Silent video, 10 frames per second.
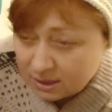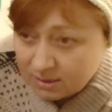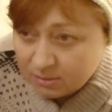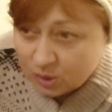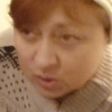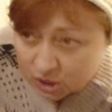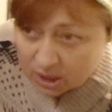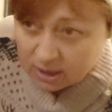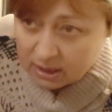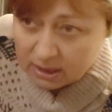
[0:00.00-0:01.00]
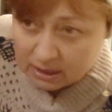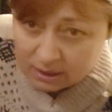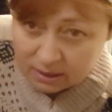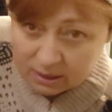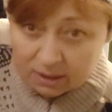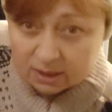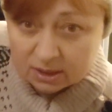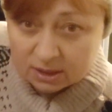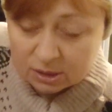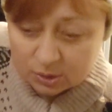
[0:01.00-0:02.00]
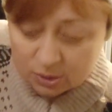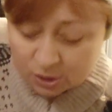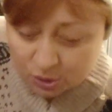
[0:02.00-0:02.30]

немножко. Что-то